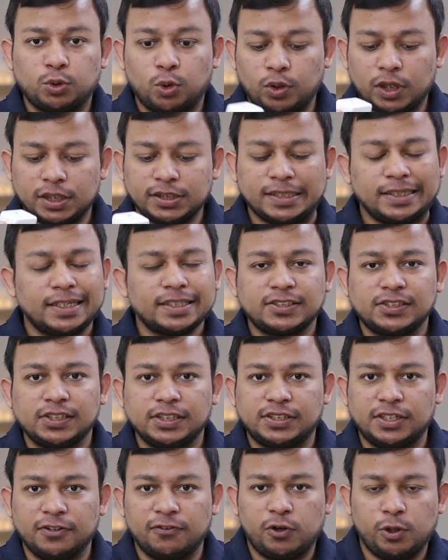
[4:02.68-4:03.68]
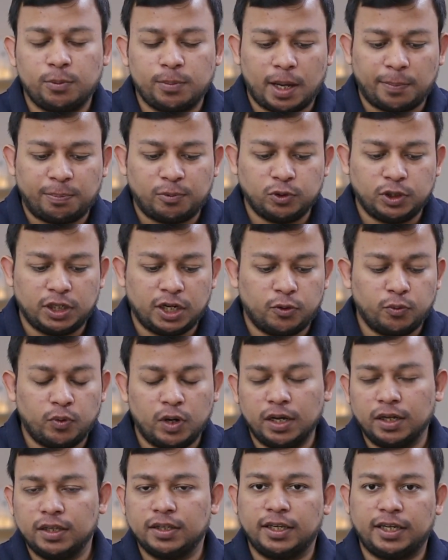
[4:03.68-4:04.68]
छोटा सा टेस्ट इसी वीडियो में आपको
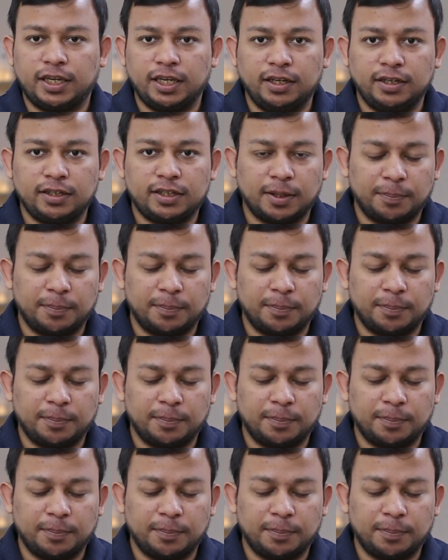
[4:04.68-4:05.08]
दिखाऊंगा लेकिन